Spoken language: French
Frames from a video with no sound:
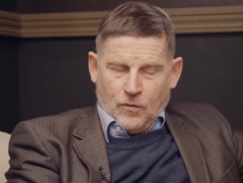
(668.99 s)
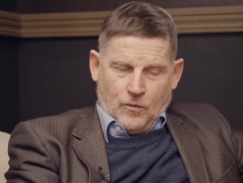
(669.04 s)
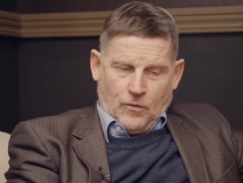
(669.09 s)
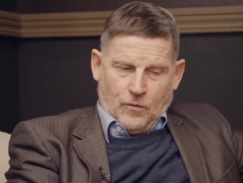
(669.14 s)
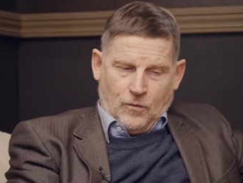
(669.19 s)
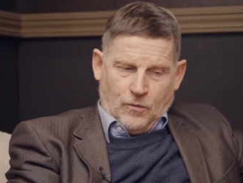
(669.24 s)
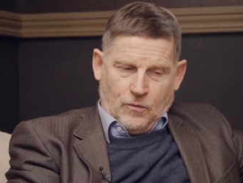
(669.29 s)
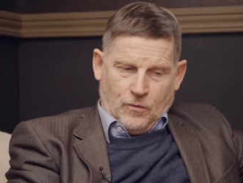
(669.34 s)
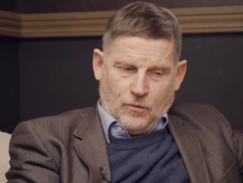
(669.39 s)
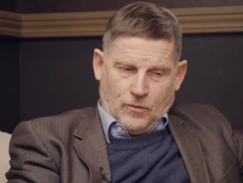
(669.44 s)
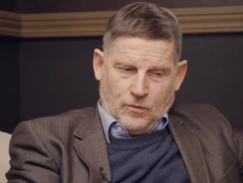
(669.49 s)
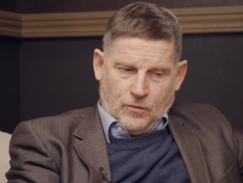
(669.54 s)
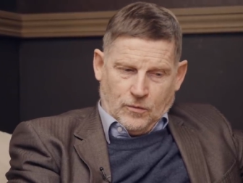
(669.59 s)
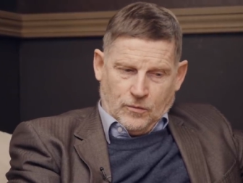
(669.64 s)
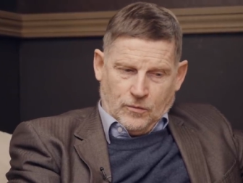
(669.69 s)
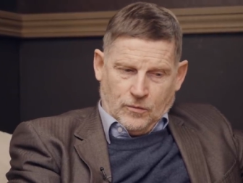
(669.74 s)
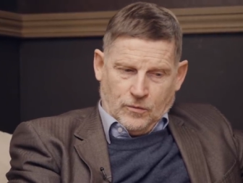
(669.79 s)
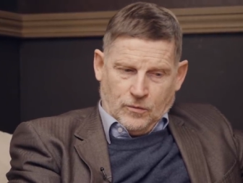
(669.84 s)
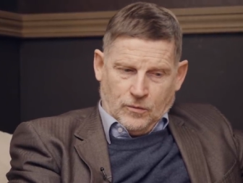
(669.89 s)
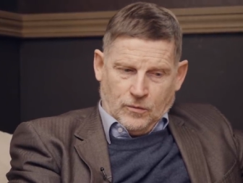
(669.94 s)

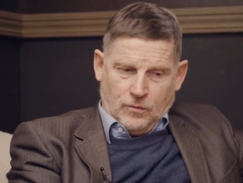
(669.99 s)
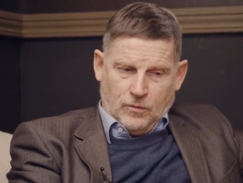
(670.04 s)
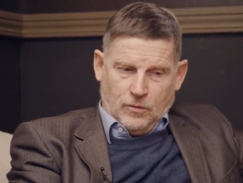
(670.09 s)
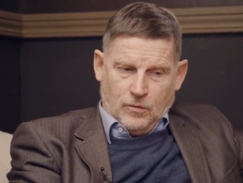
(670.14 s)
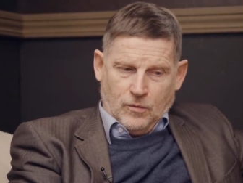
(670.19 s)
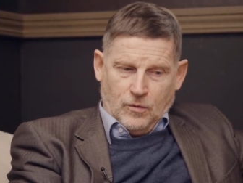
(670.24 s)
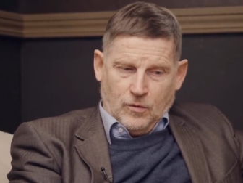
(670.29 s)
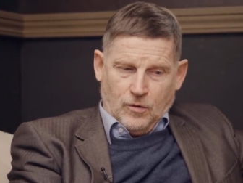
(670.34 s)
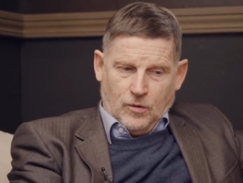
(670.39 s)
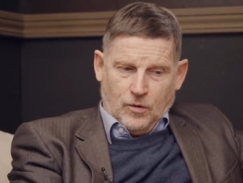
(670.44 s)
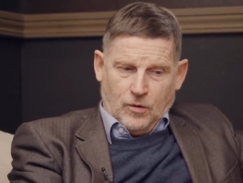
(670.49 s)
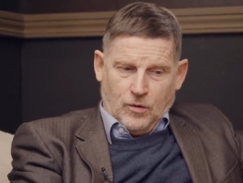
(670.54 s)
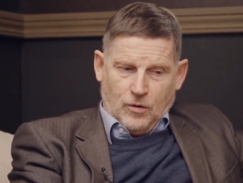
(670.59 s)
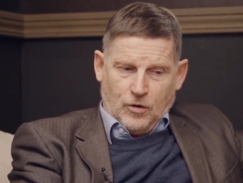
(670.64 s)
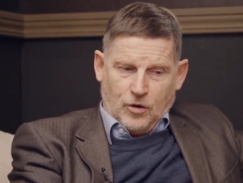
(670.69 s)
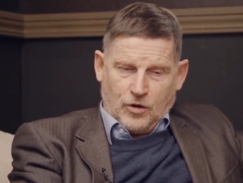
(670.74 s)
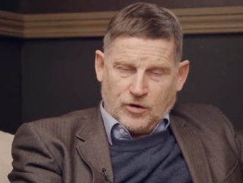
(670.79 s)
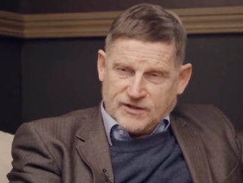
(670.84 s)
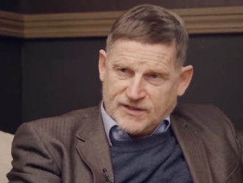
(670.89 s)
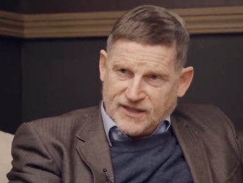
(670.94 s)
on
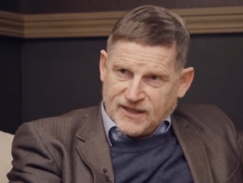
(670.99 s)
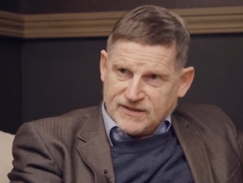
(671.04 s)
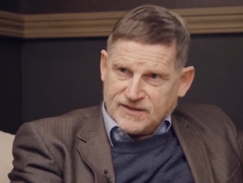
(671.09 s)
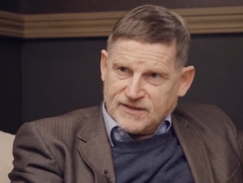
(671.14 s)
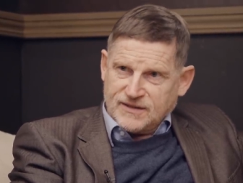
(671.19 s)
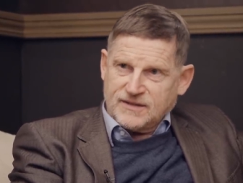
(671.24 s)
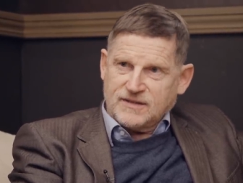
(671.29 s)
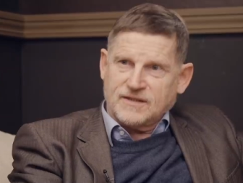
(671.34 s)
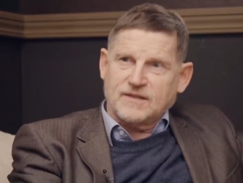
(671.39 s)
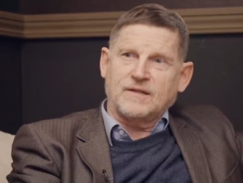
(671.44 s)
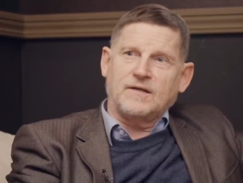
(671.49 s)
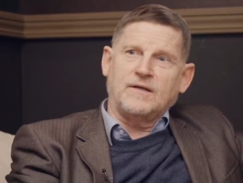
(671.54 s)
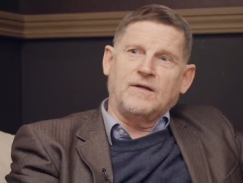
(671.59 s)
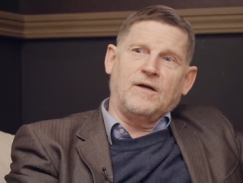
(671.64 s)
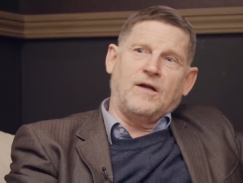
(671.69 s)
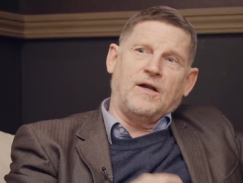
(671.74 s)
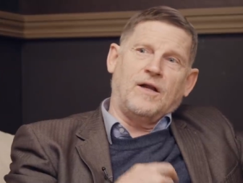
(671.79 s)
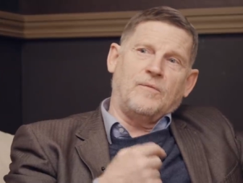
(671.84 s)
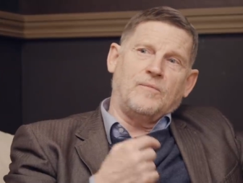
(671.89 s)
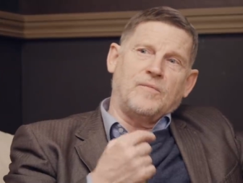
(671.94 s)
ressasse
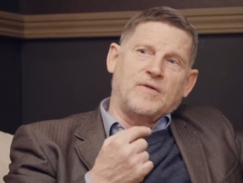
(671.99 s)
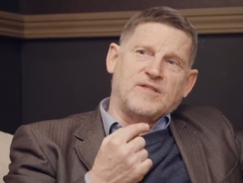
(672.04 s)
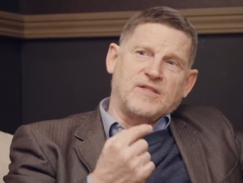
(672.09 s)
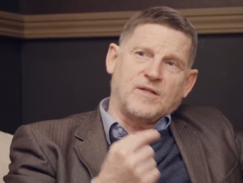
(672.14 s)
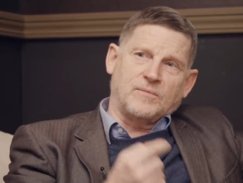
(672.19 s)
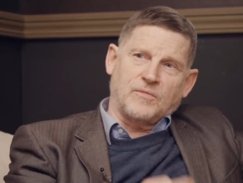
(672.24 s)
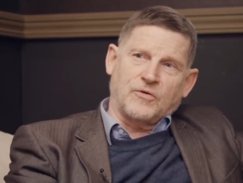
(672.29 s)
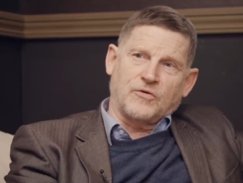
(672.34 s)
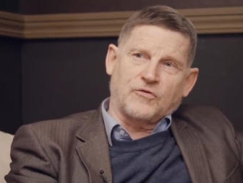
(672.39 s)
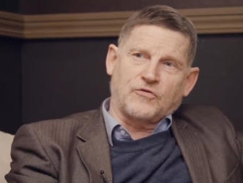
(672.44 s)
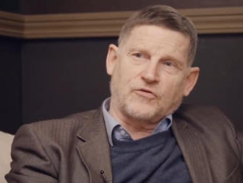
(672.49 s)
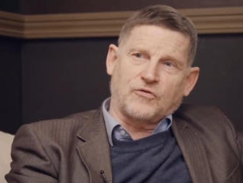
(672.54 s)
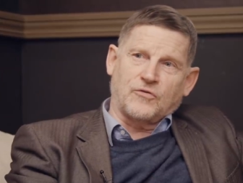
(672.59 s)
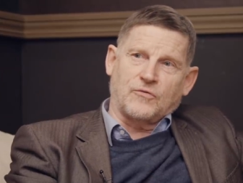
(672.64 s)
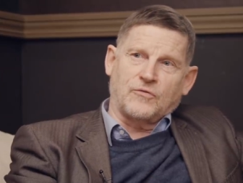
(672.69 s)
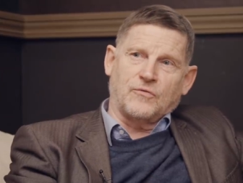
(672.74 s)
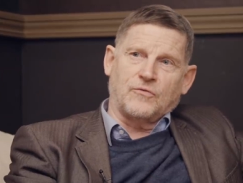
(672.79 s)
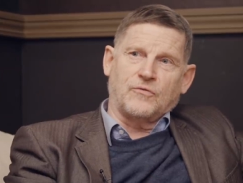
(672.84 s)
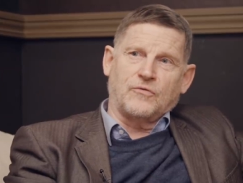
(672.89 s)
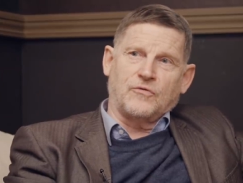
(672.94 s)
les médias
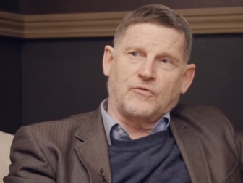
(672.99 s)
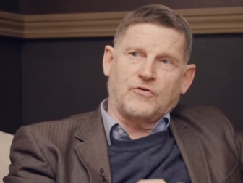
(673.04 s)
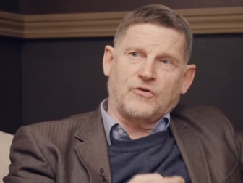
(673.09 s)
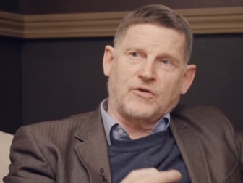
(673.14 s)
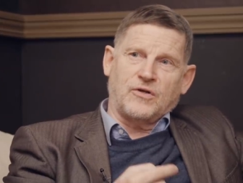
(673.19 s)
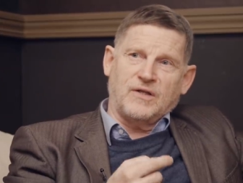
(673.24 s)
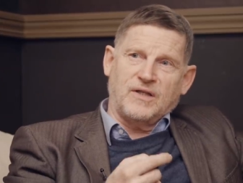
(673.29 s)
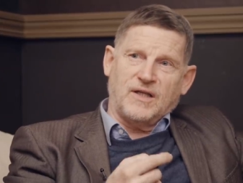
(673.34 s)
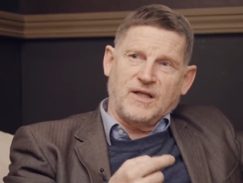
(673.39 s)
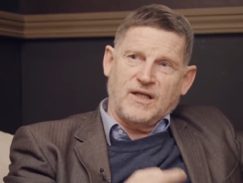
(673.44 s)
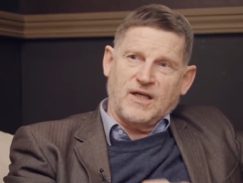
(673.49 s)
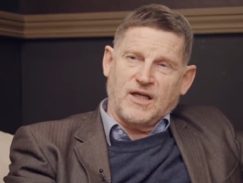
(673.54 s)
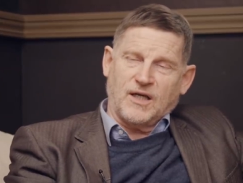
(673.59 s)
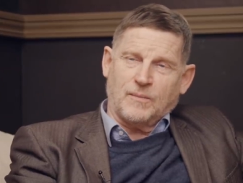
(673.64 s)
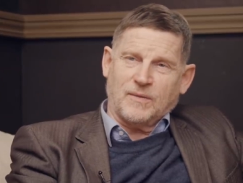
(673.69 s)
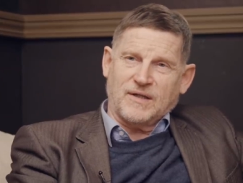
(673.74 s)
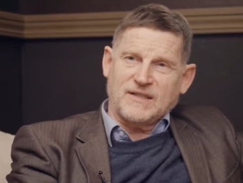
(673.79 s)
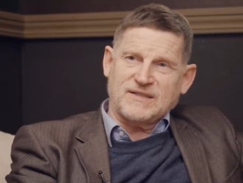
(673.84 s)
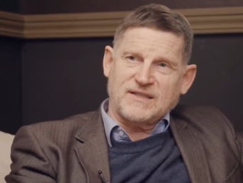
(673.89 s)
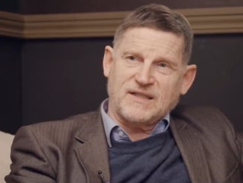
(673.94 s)
mensonges des
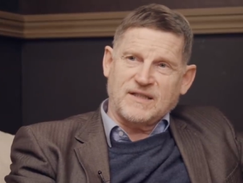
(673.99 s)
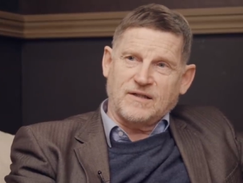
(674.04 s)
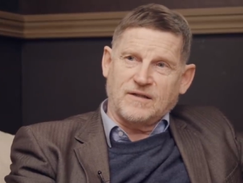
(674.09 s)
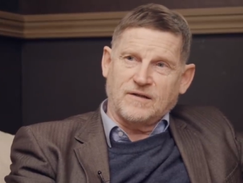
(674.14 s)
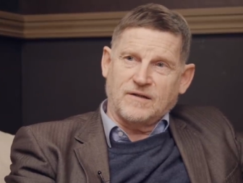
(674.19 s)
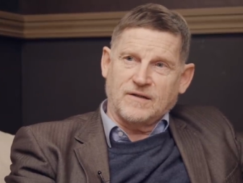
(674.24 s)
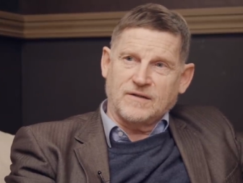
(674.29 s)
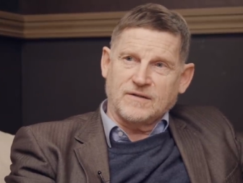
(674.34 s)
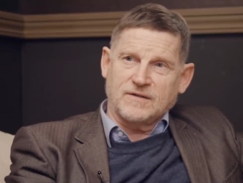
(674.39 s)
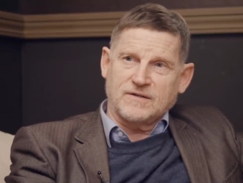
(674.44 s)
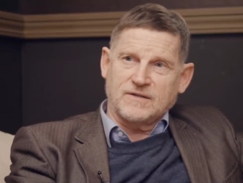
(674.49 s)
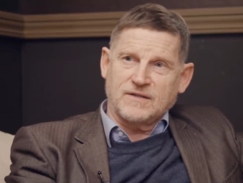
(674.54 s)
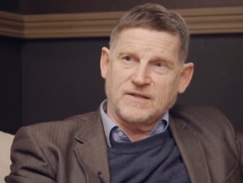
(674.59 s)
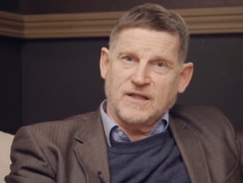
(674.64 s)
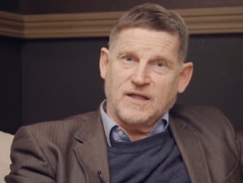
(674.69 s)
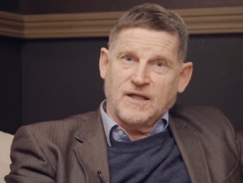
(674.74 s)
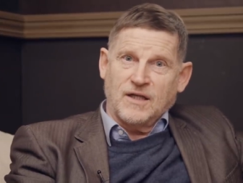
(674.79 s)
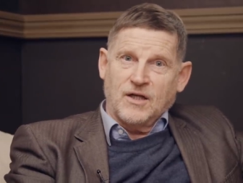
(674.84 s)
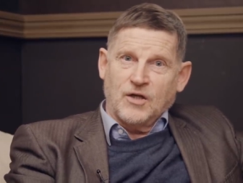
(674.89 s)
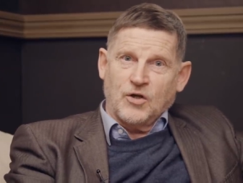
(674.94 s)
guerres précédentes
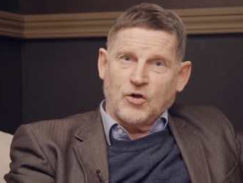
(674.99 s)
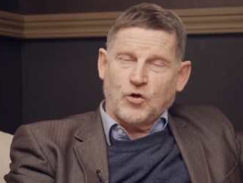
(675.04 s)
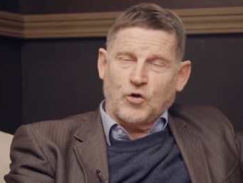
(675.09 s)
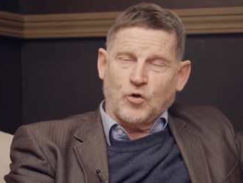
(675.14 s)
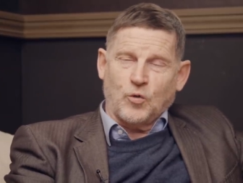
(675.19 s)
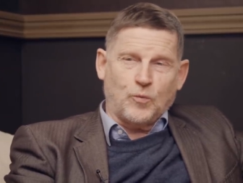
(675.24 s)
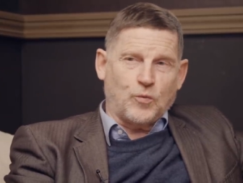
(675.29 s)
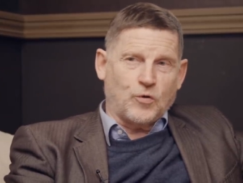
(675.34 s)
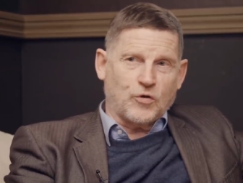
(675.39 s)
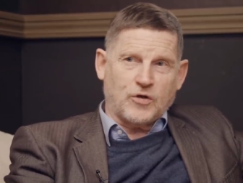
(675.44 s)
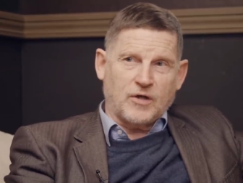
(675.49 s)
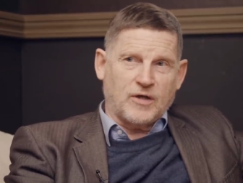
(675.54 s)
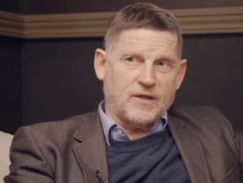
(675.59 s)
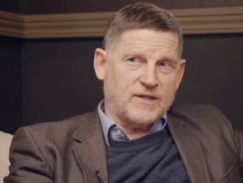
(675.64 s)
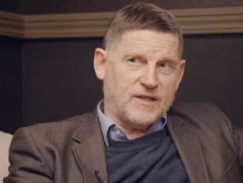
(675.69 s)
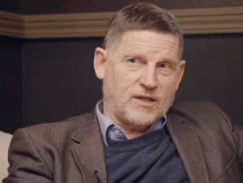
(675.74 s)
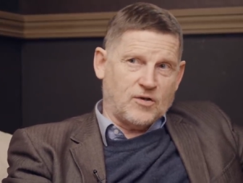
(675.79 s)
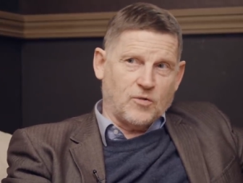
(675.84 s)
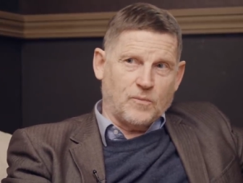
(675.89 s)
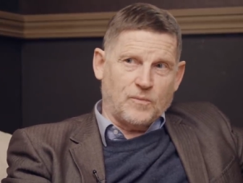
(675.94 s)
qui ont pourtant
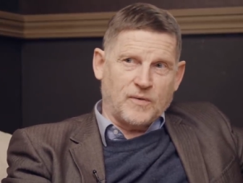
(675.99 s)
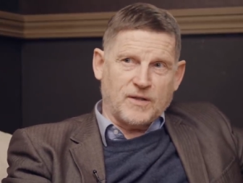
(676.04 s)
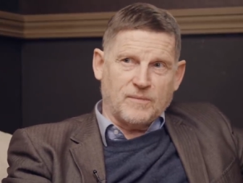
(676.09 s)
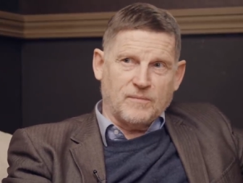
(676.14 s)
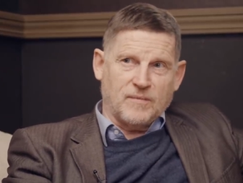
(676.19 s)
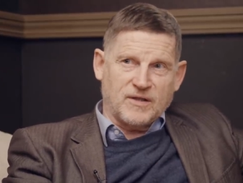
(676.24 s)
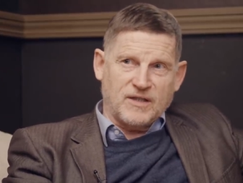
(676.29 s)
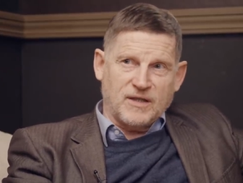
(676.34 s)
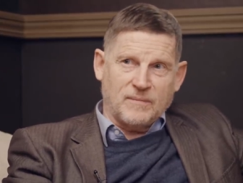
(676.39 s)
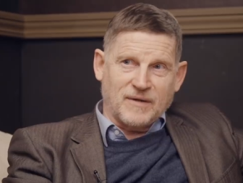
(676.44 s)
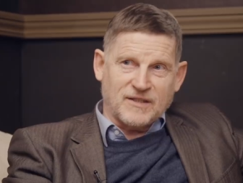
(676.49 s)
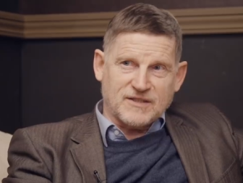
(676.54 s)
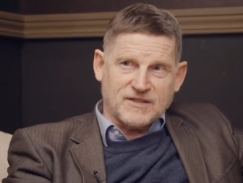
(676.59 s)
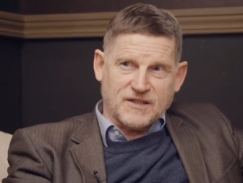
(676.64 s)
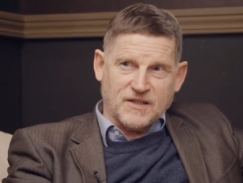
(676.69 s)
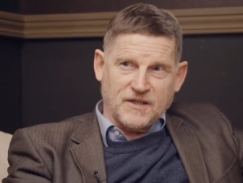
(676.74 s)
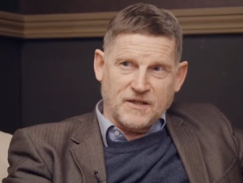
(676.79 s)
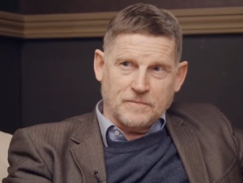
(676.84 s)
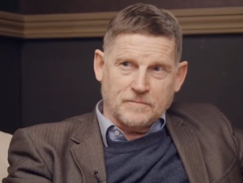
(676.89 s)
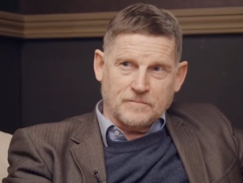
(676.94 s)
été complètement
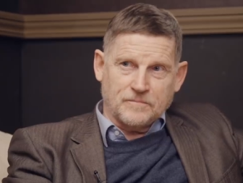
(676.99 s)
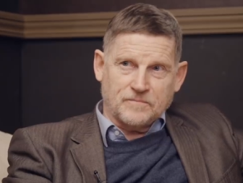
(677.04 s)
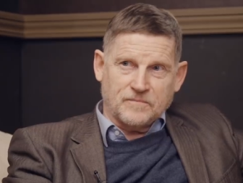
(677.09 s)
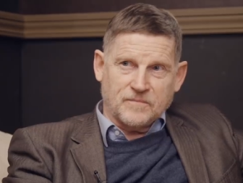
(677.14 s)
démasqués.